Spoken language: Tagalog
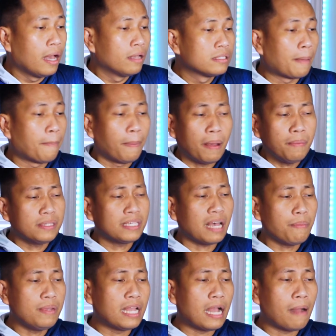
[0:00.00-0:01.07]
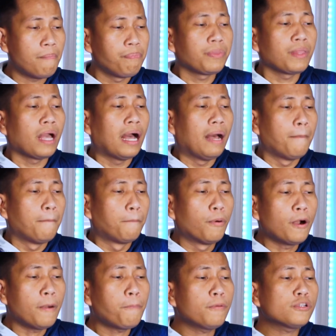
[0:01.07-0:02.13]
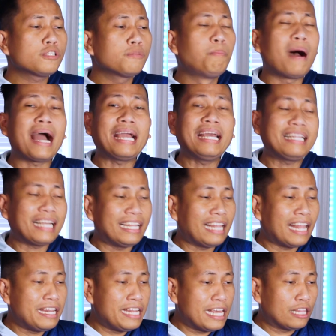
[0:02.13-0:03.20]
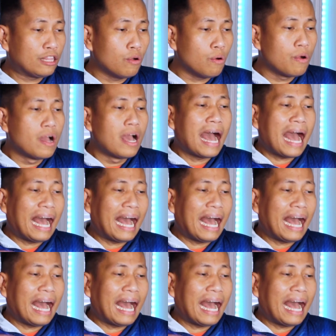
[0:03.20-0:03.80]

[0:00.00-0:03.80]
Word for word: Sa so, sabi niya, purpose bakit ka nandito?